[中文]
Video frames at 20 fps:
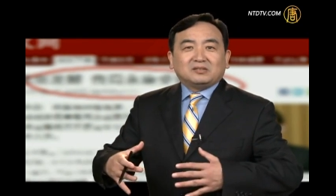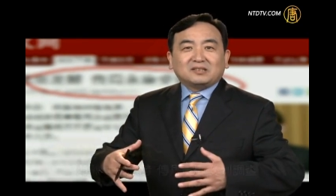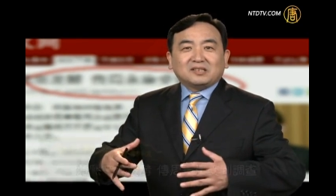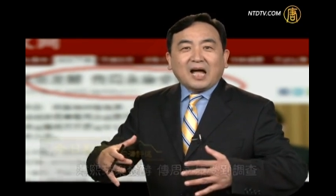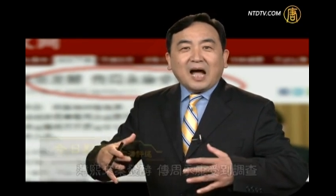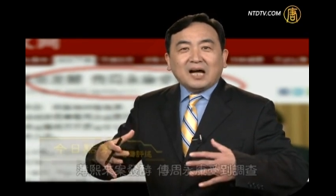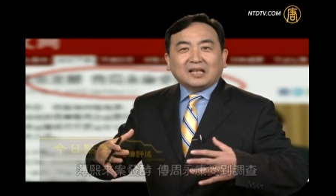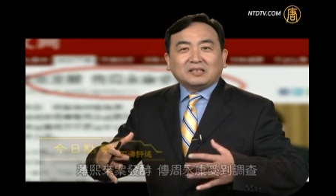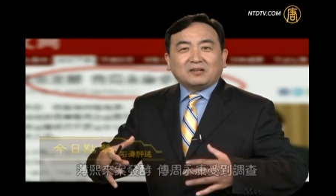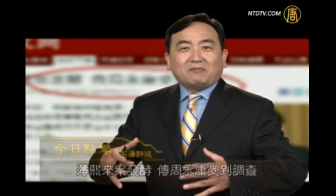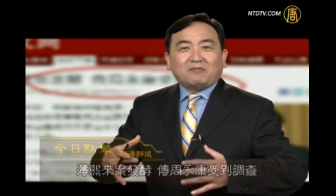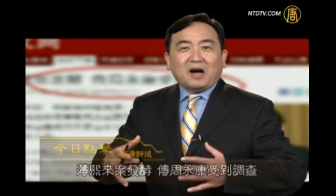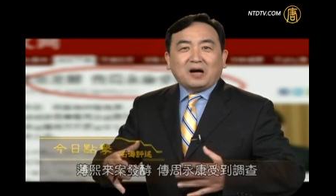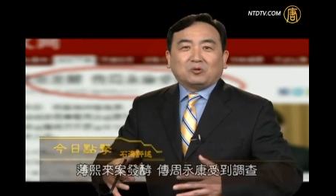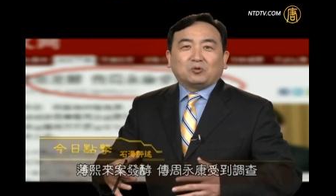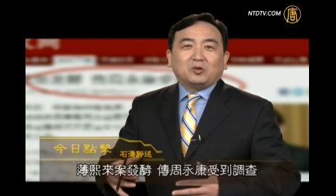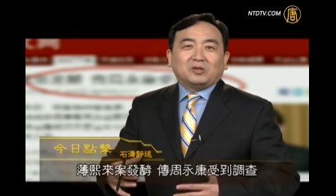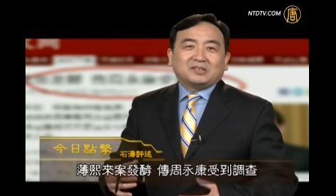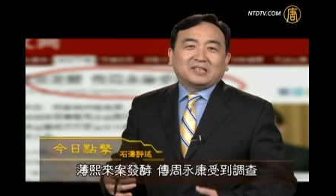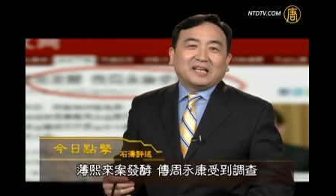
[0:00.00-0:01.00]
他的网
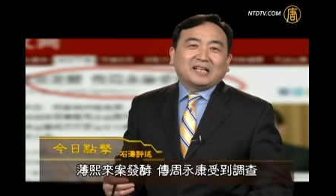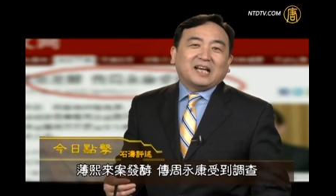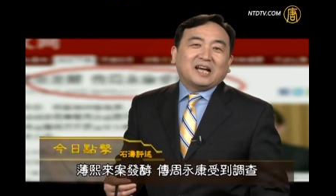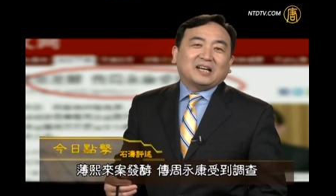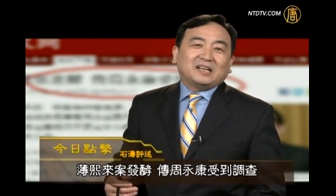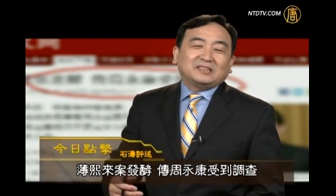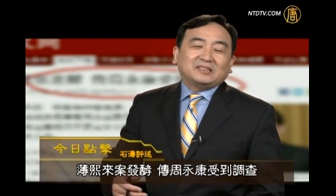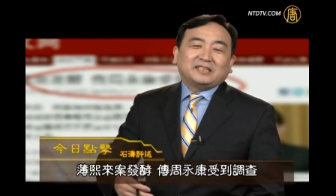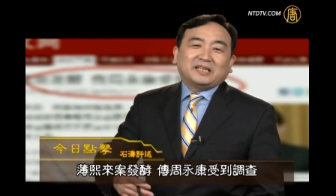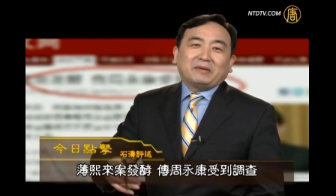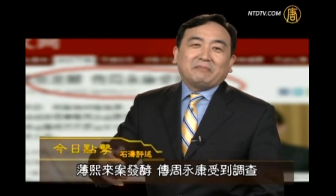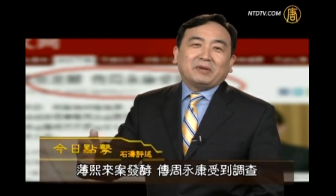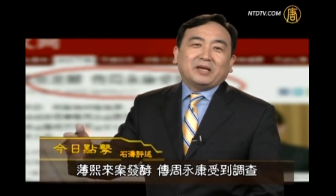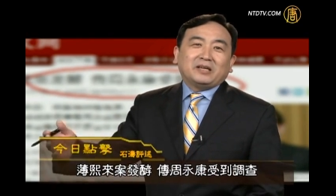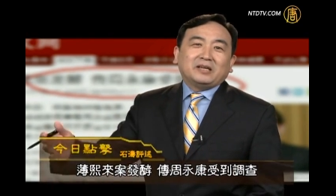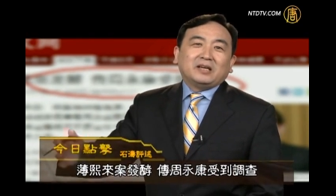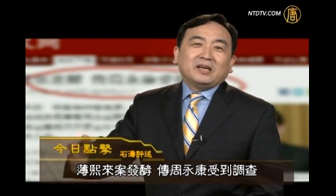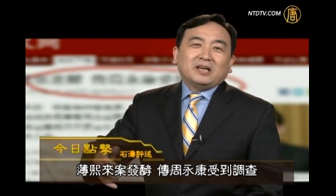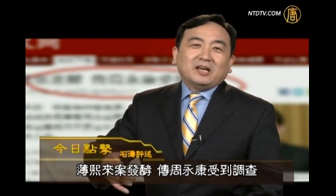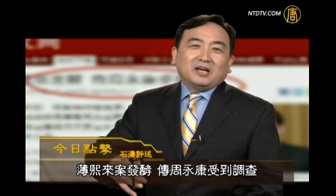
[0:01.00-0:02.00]
络，大家前面
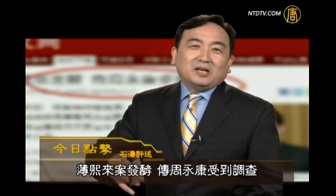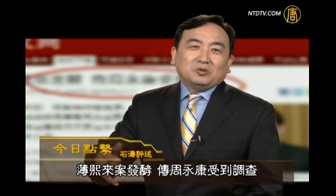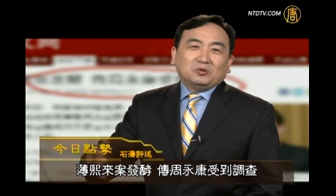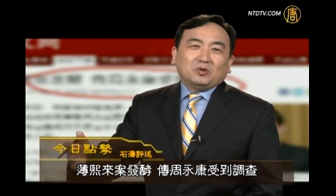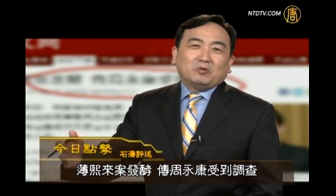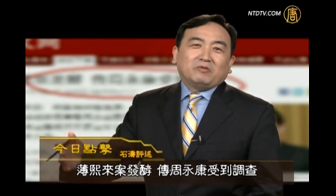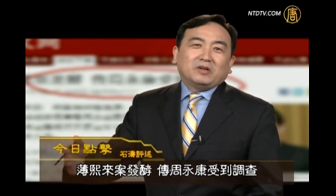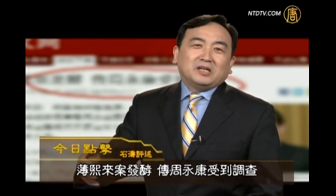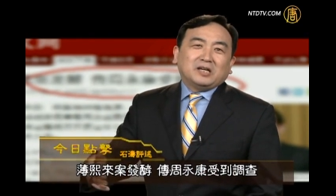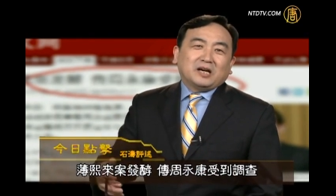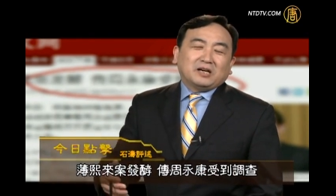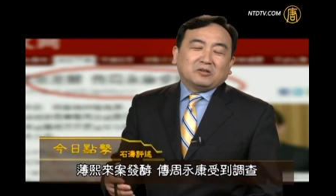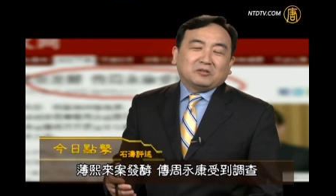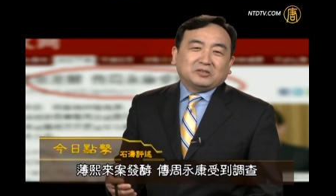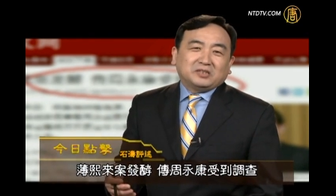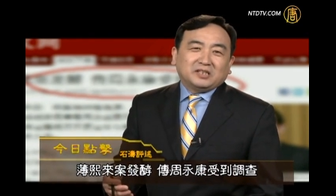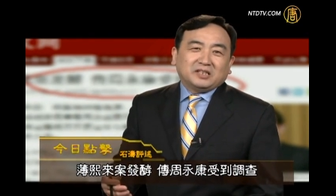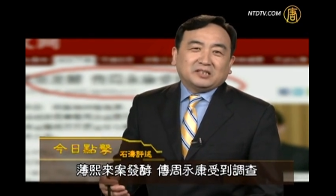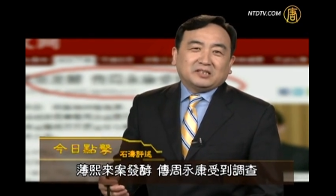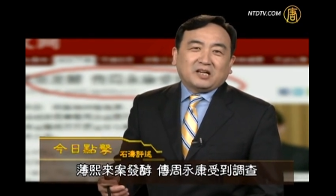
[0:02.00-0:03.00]
很多文章有
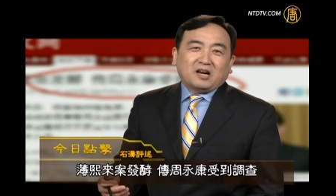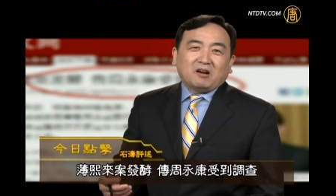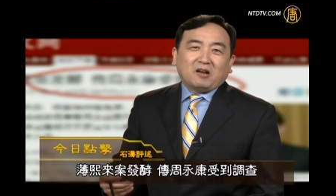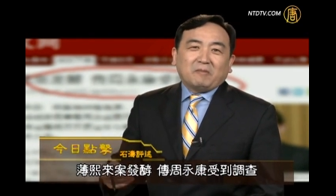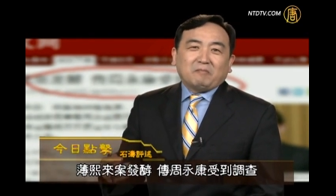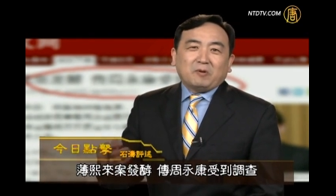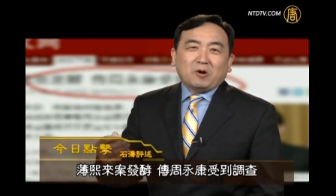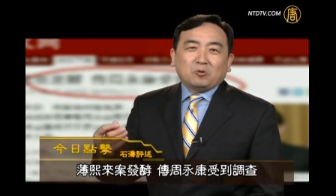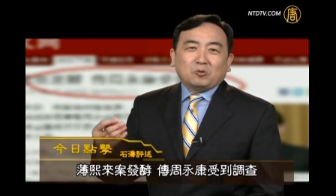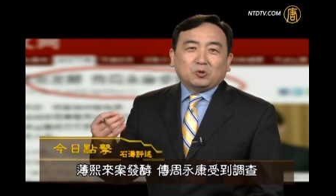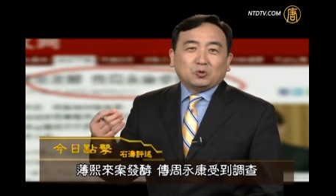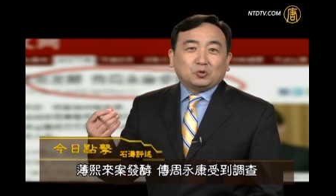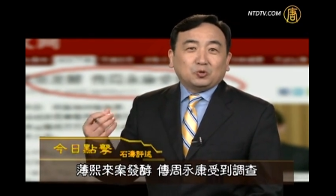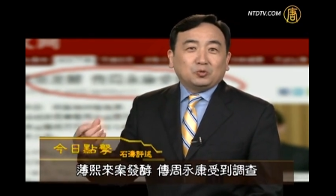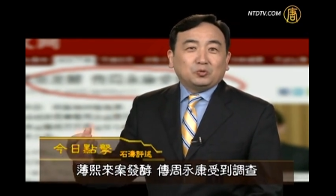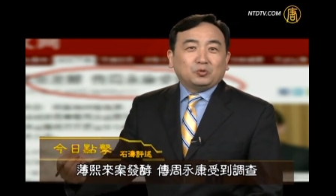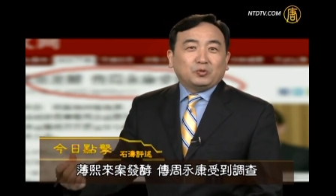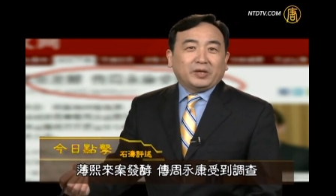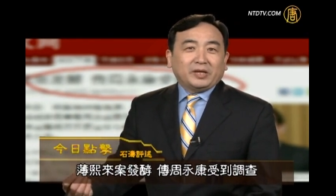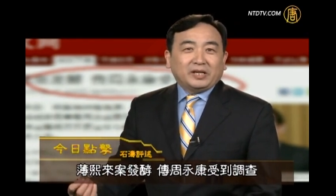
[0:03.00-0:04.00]
介绍了，包括
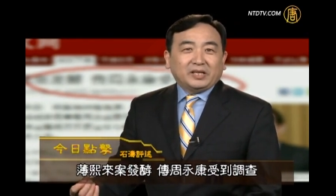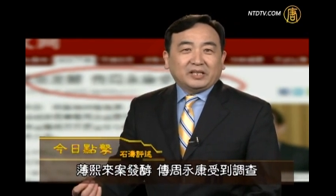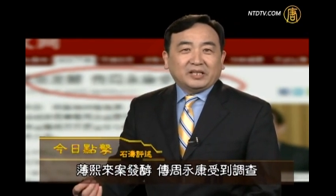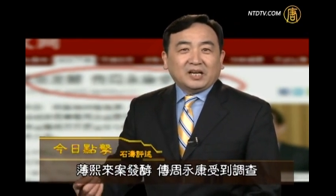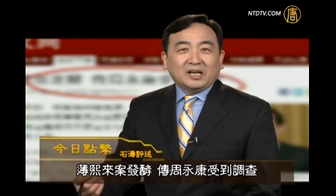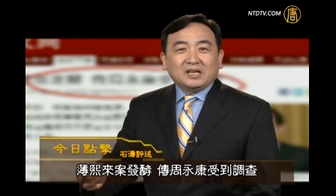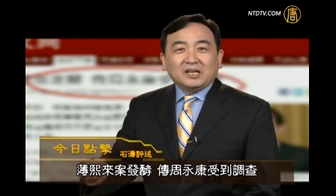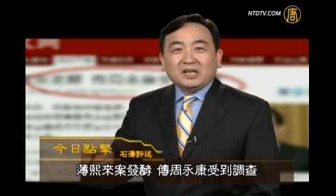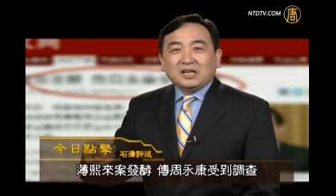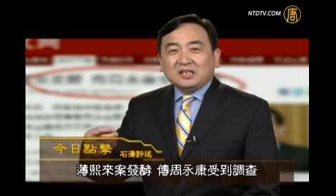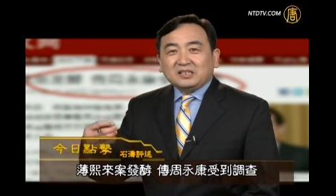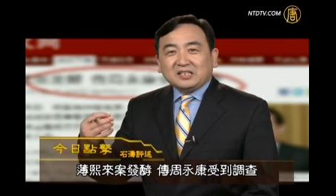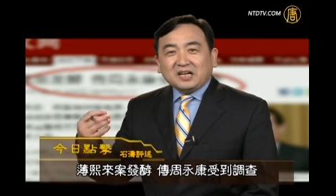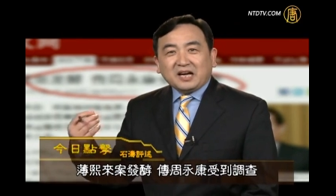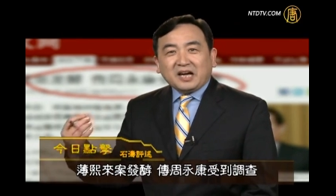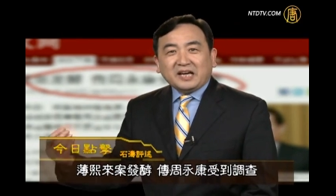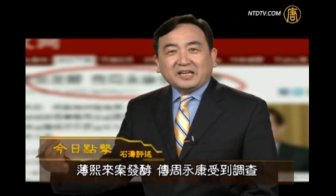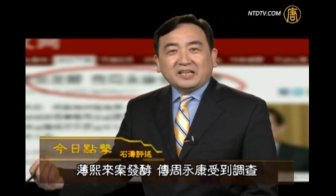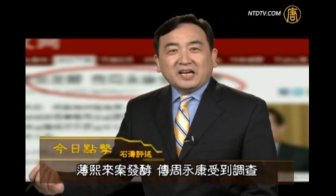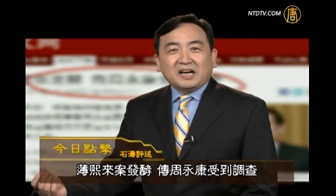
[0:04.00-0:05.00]
军队里的张
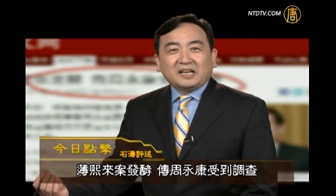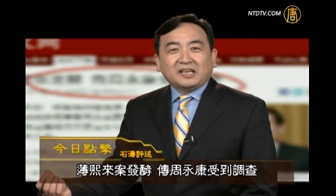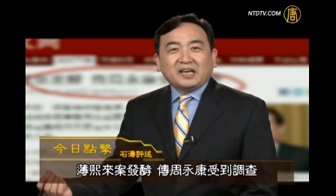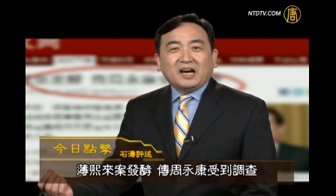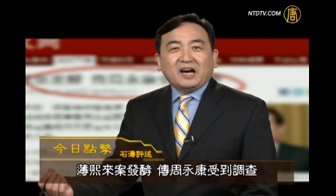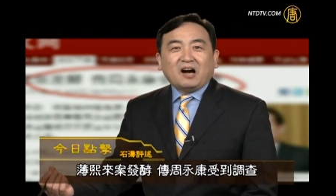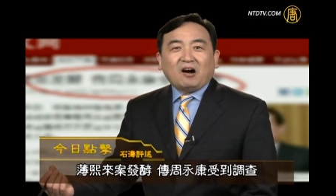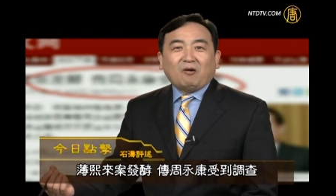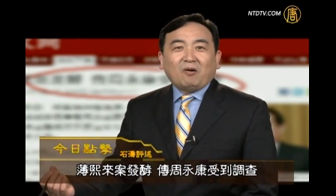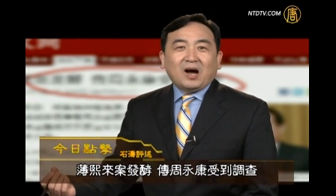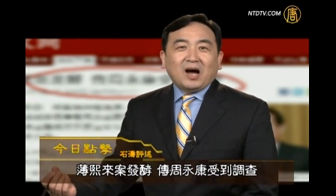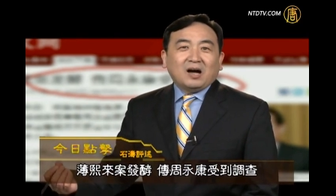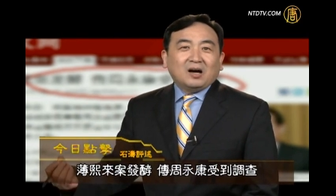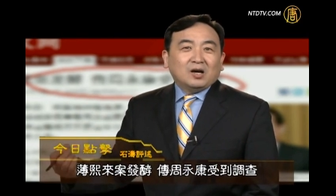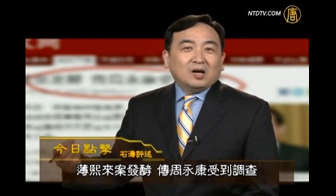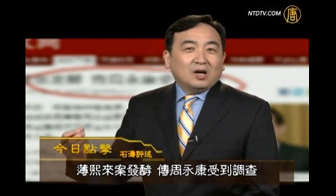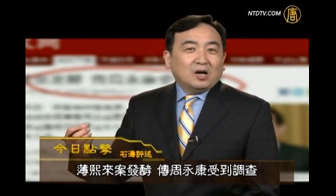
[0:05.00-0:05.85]
海洋也好啊，